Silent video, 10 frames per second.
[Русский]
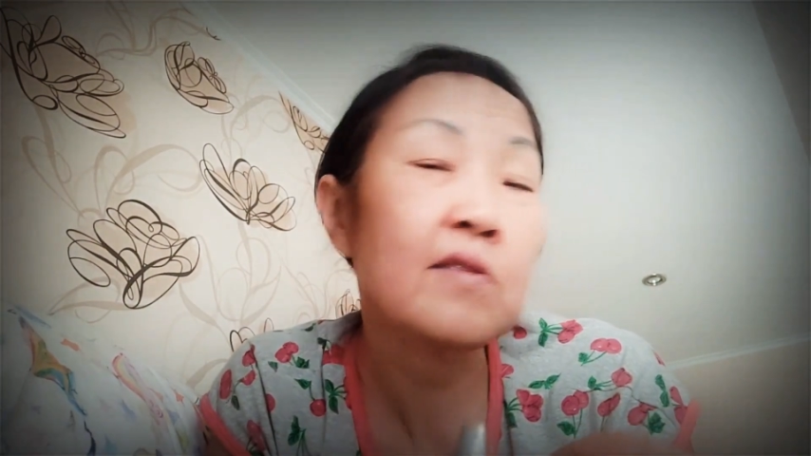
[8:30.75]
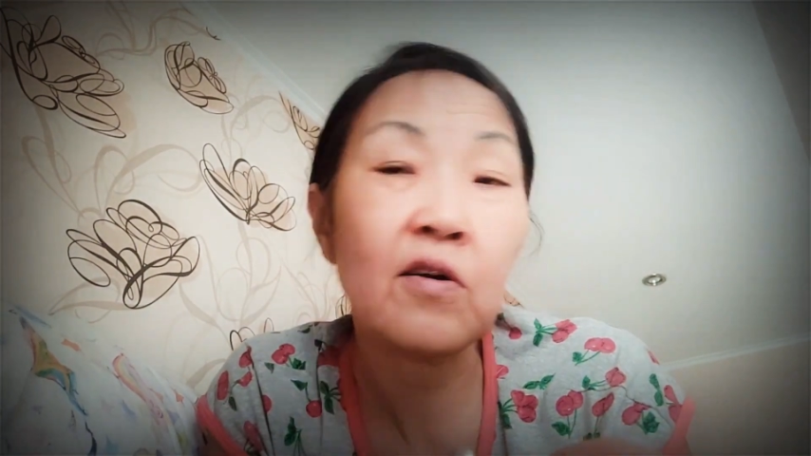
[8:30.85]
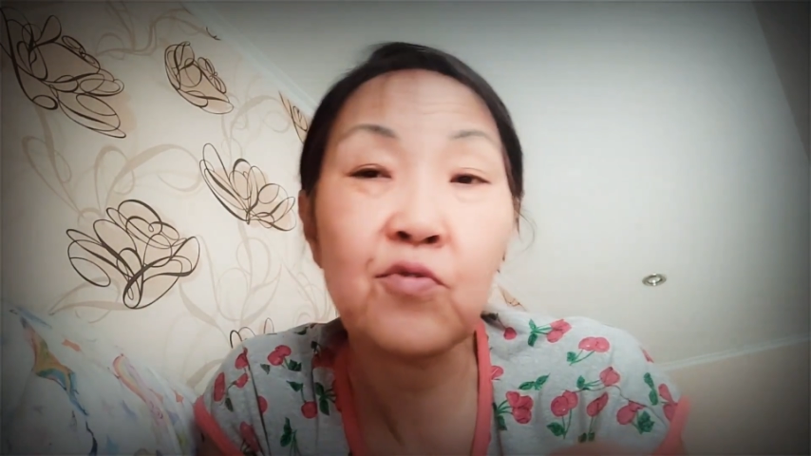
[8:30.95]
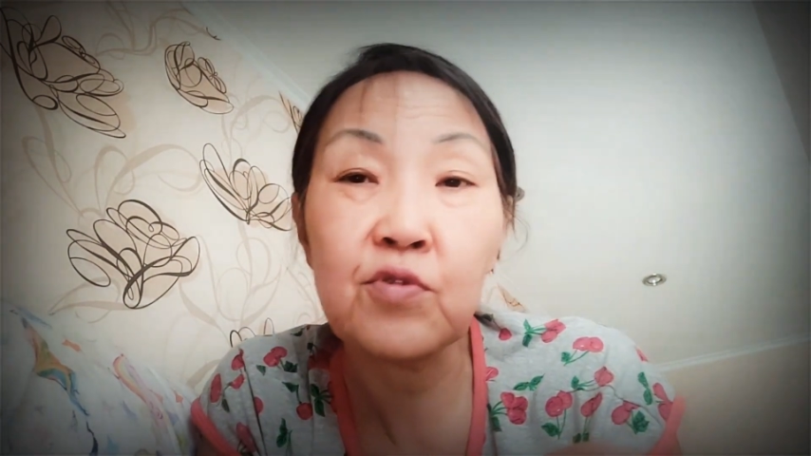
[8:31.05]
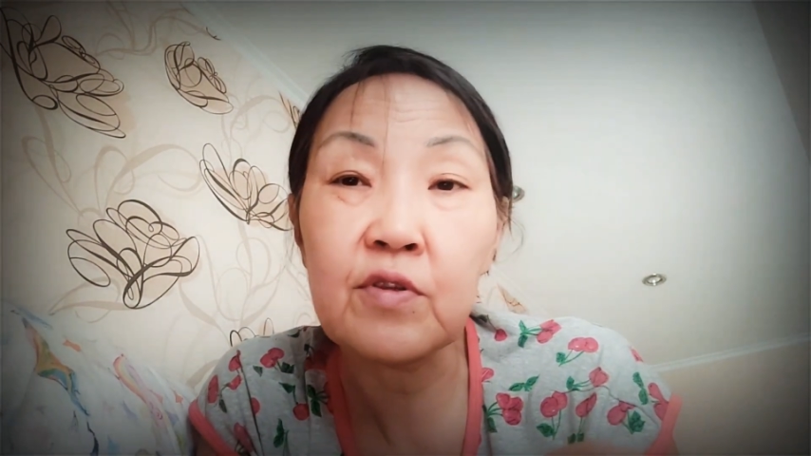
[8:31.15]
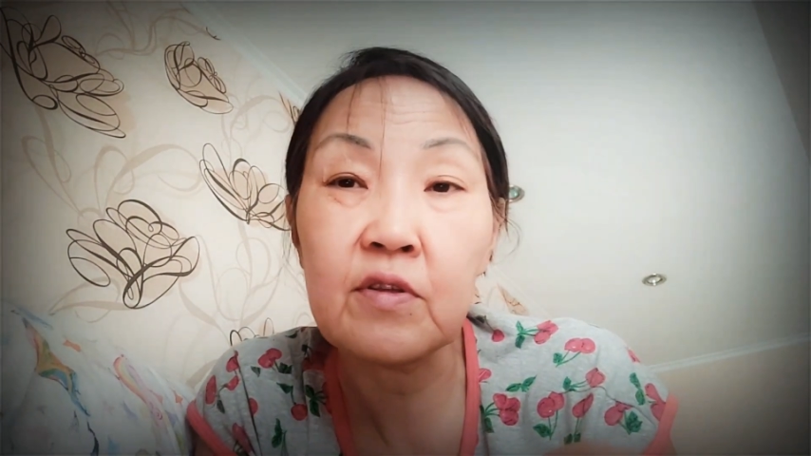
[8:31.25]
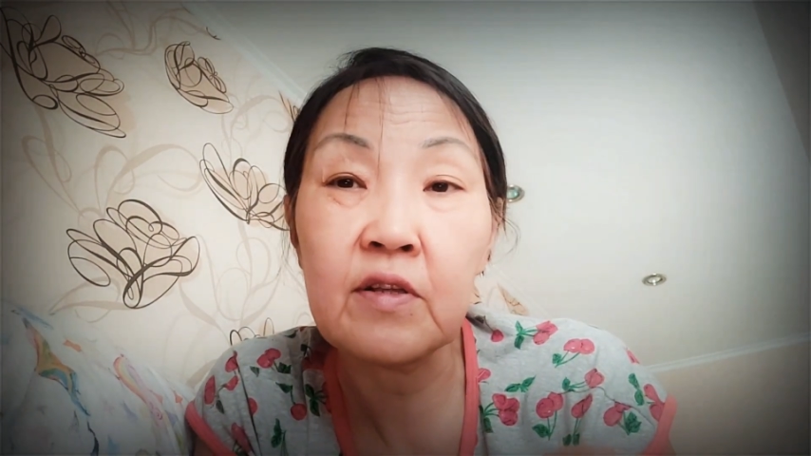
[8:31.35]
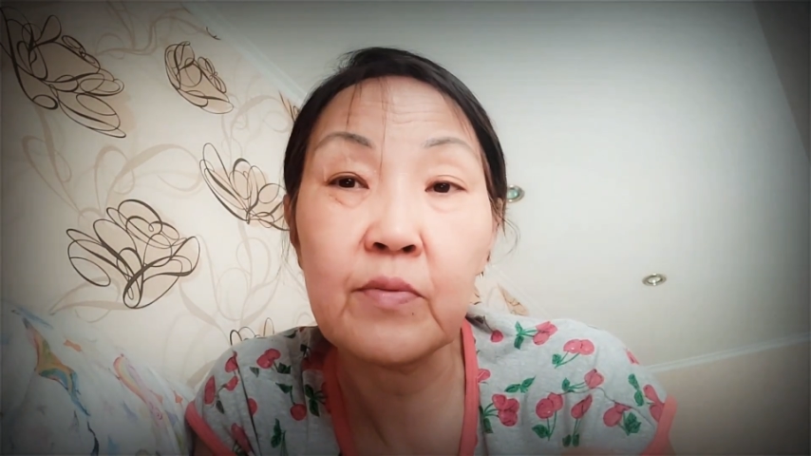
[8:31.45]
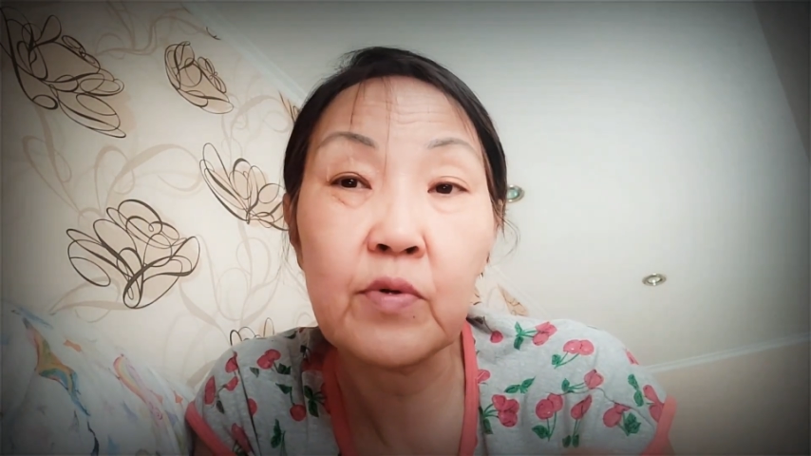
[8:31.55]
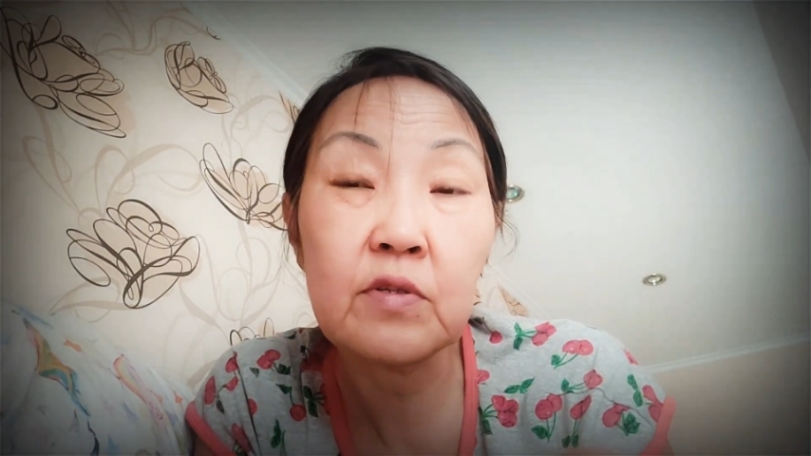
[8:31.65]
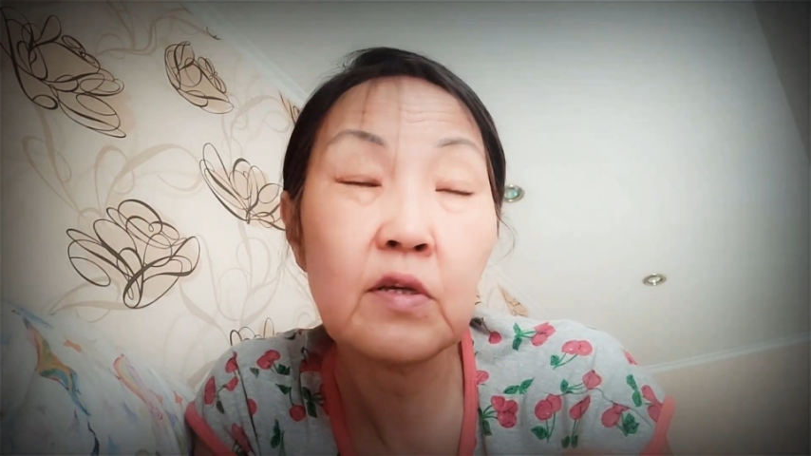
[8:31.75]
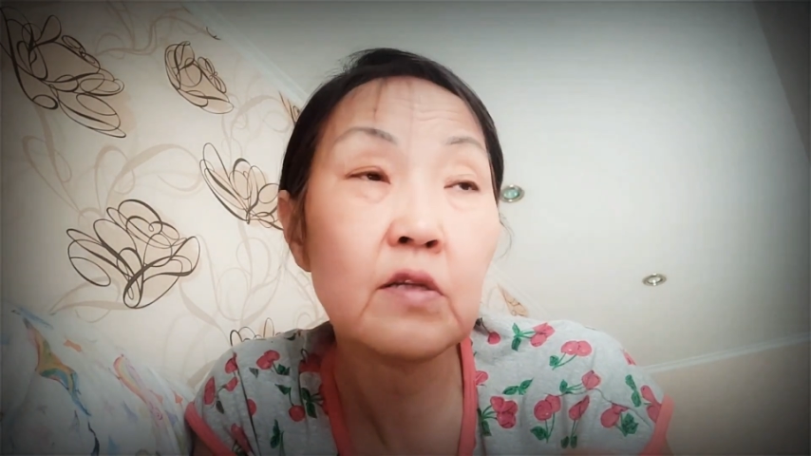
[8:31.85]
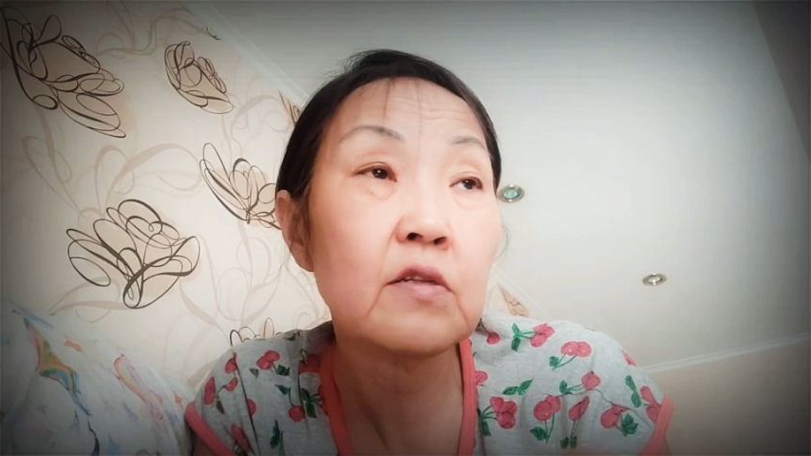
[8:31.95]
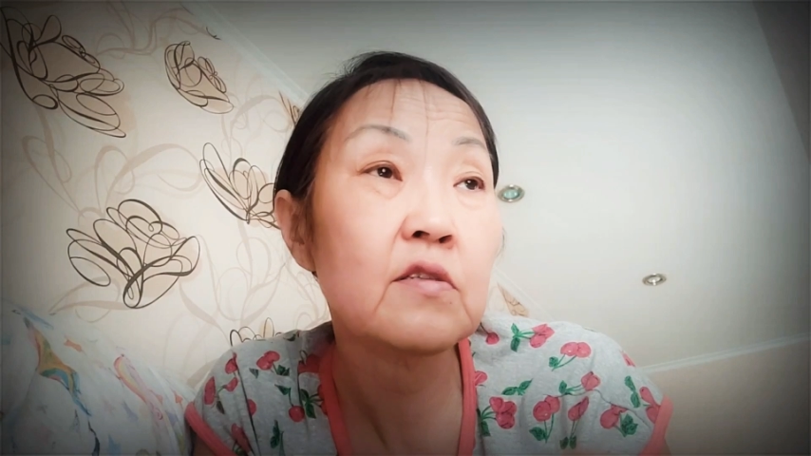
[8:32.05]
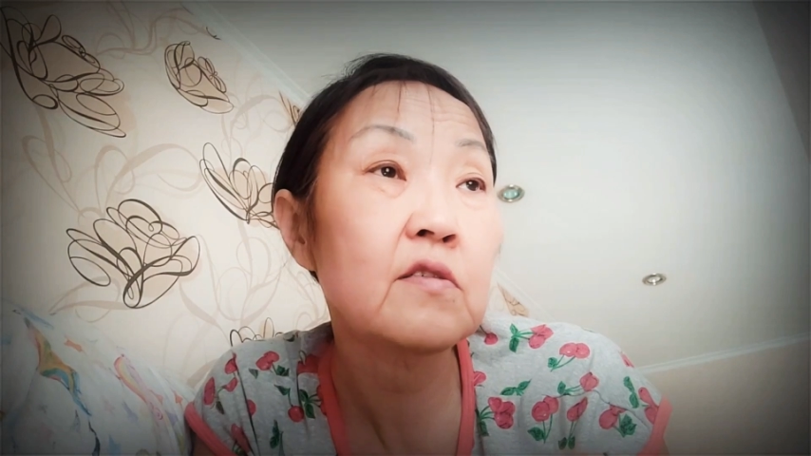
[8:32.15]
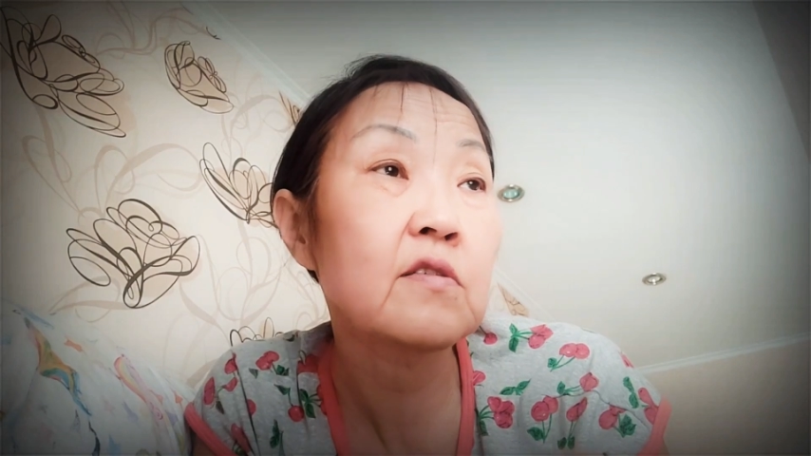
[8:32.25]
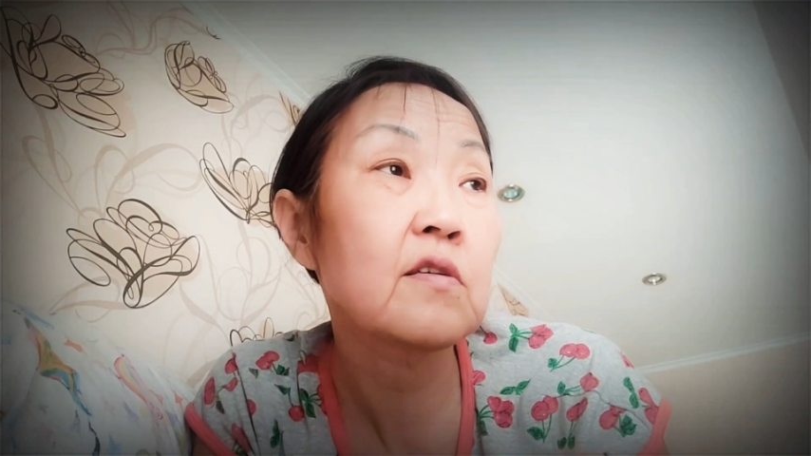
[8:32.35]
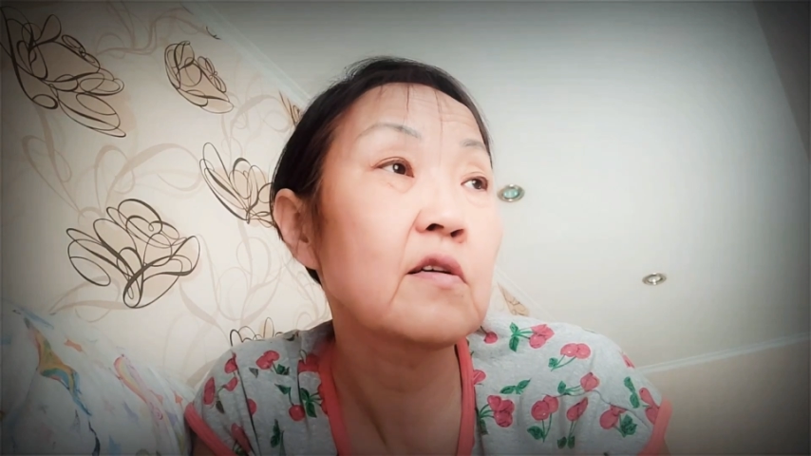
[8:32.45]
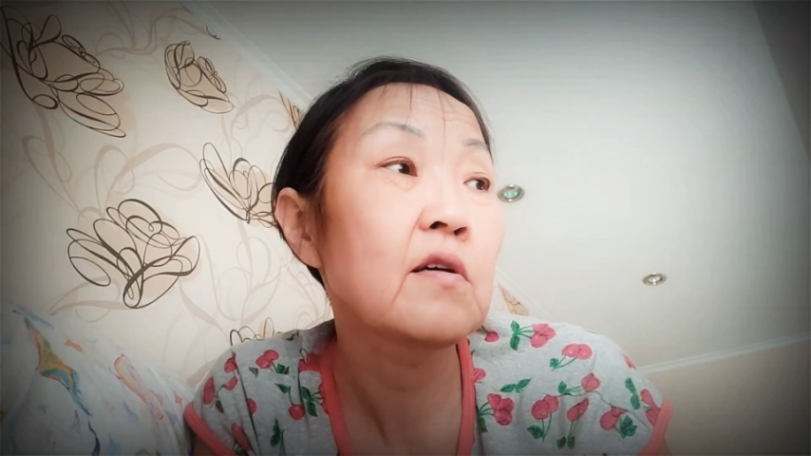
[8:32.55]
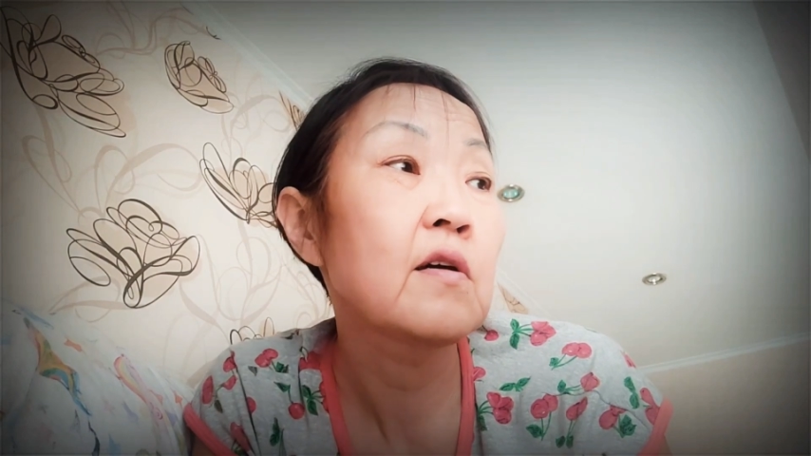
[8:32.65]
какой-либо
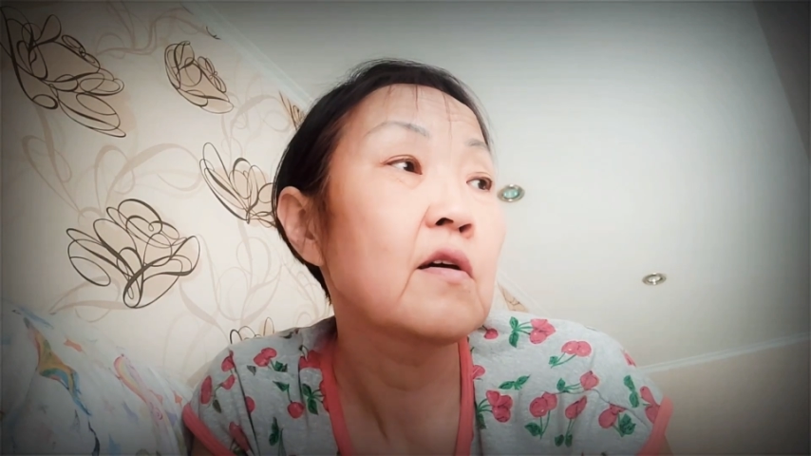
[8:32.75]
деятельности,